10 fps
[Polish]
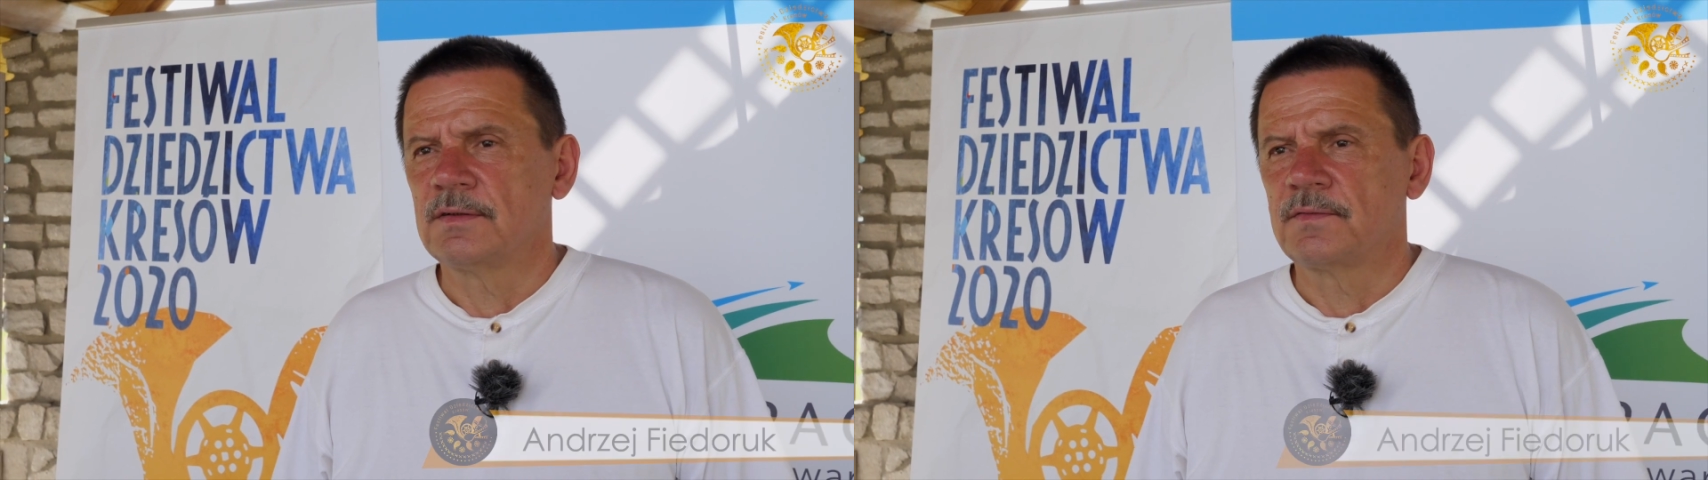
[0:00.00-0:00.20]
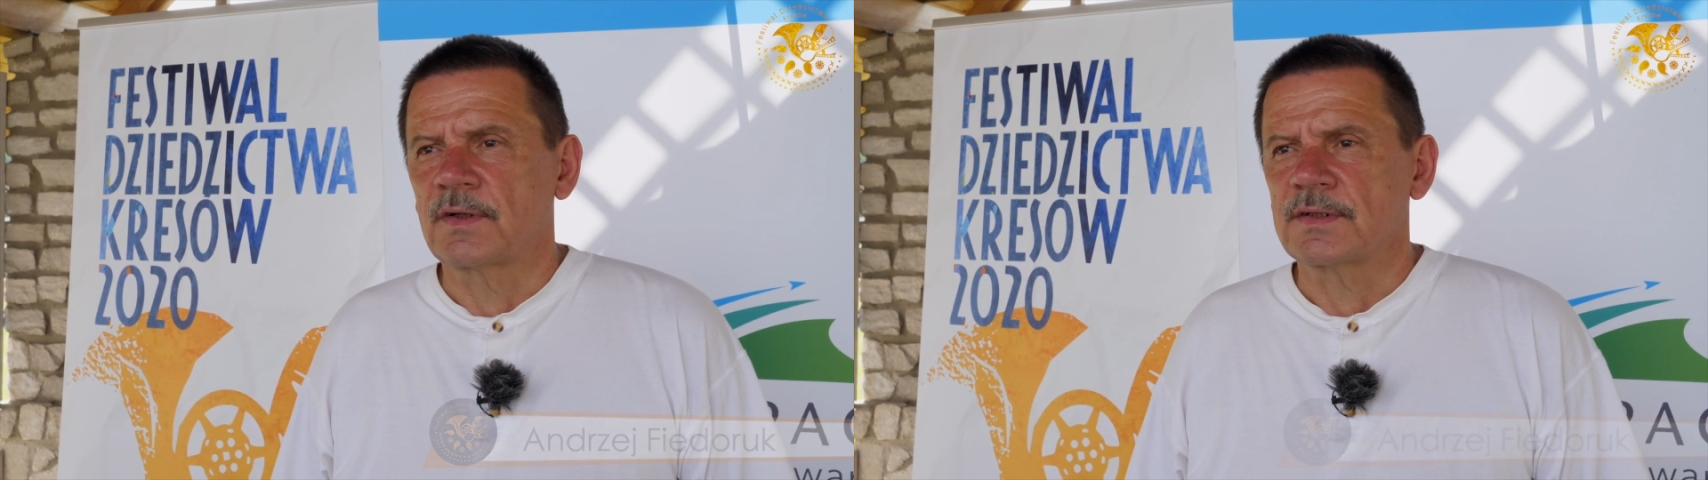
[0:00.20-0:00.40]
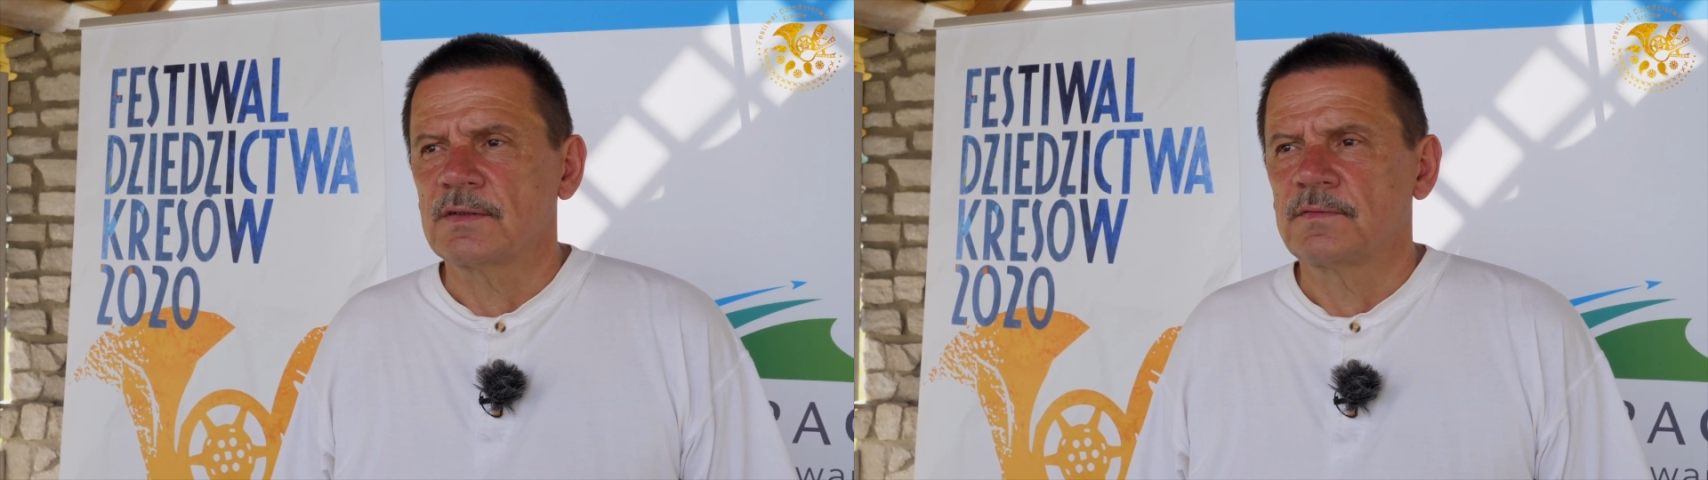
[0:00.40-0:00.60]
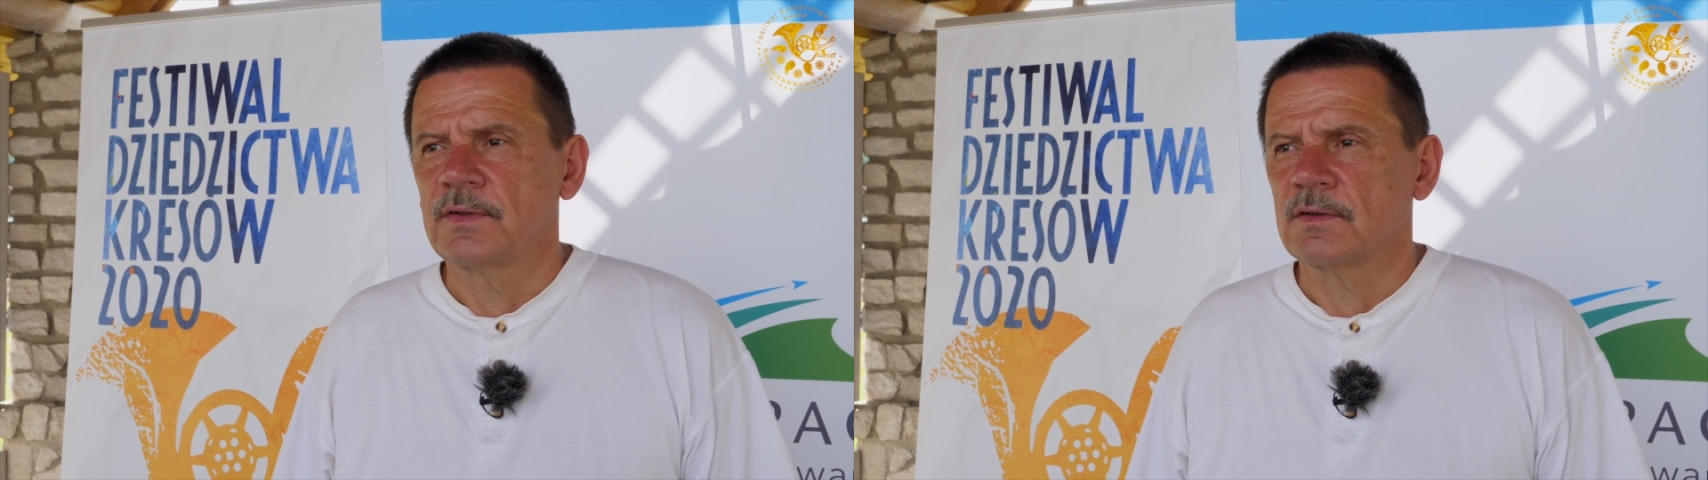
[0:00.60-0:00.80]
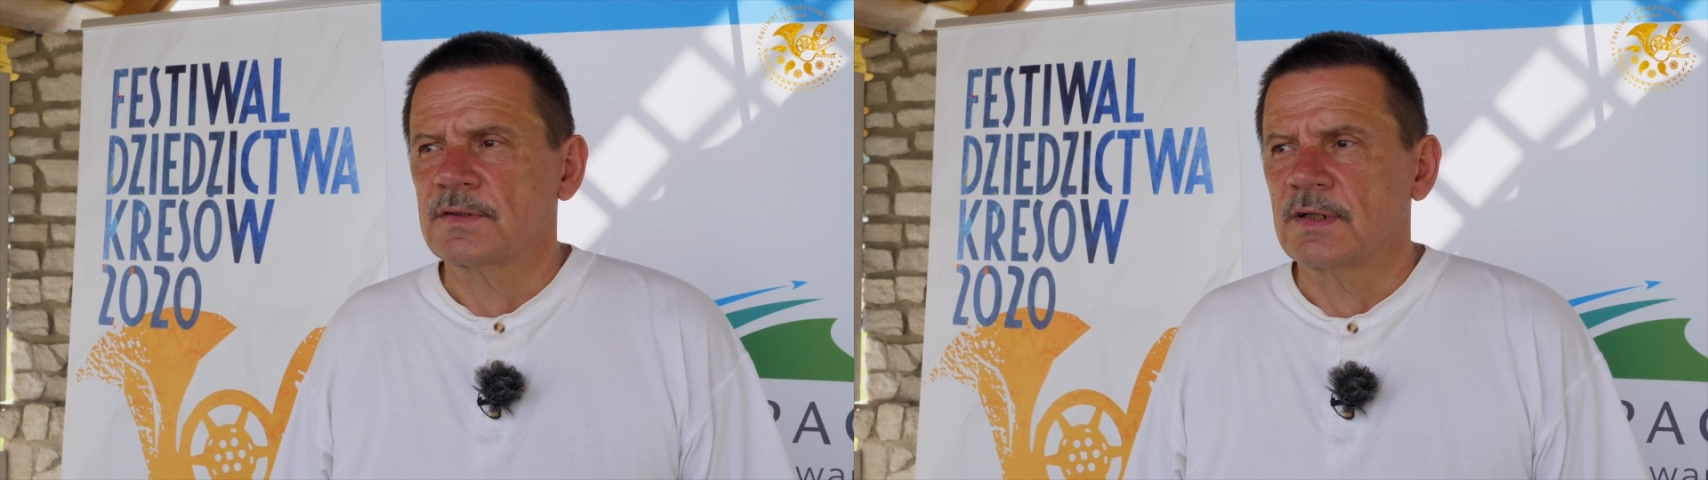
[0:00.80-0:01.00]
w
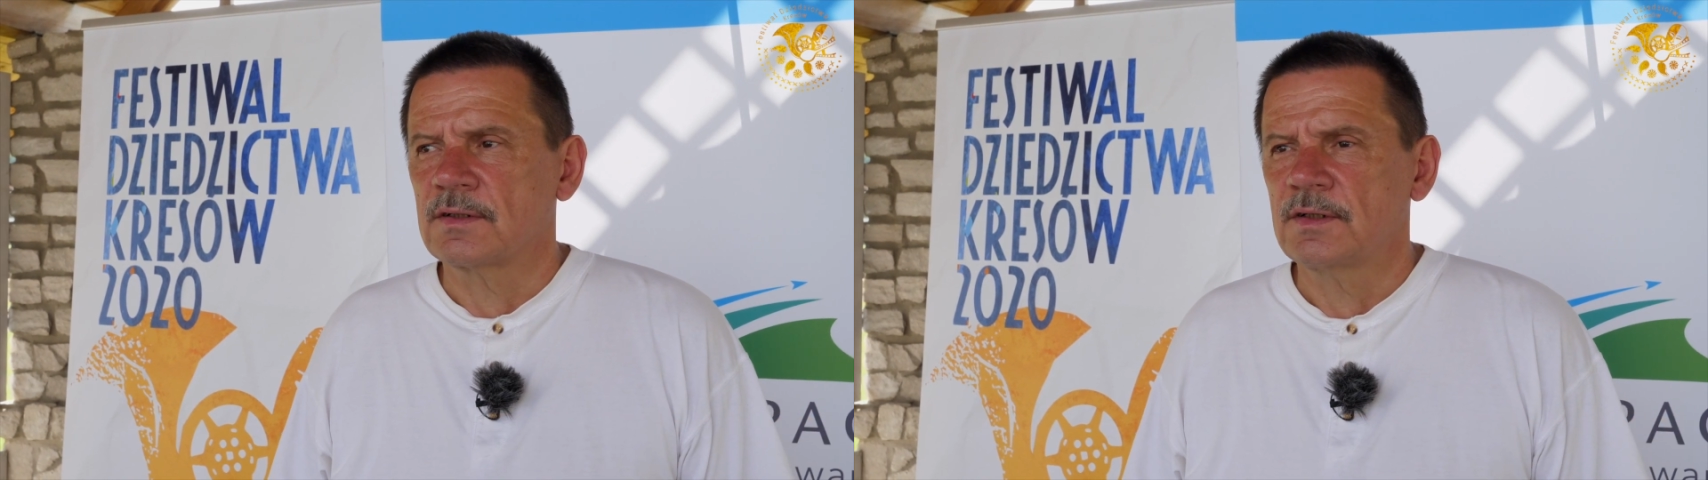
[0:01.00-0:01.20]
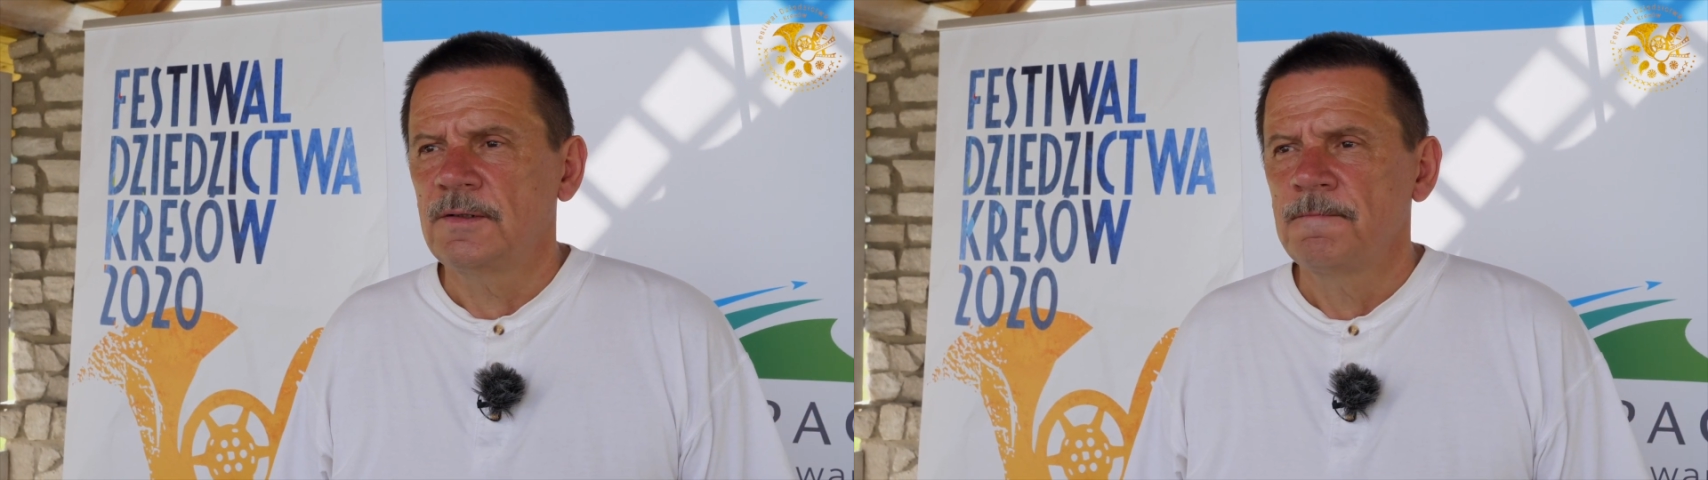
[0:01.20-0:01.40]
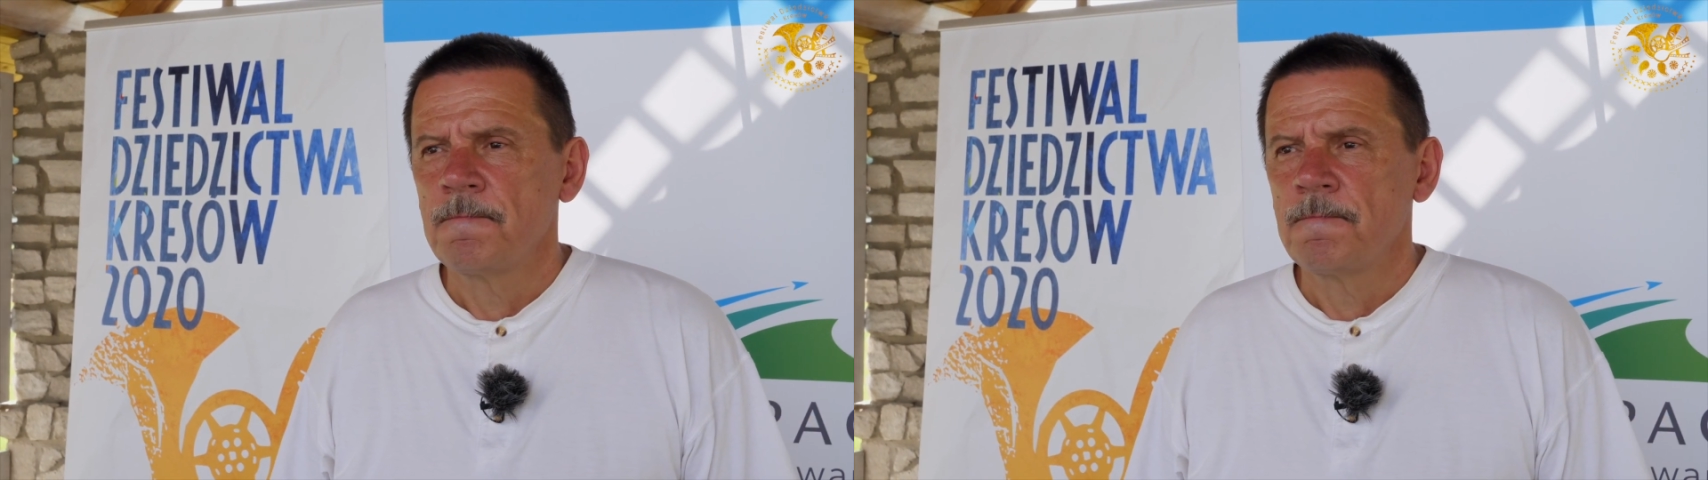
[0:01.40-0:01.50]
Kresowej Osadzie.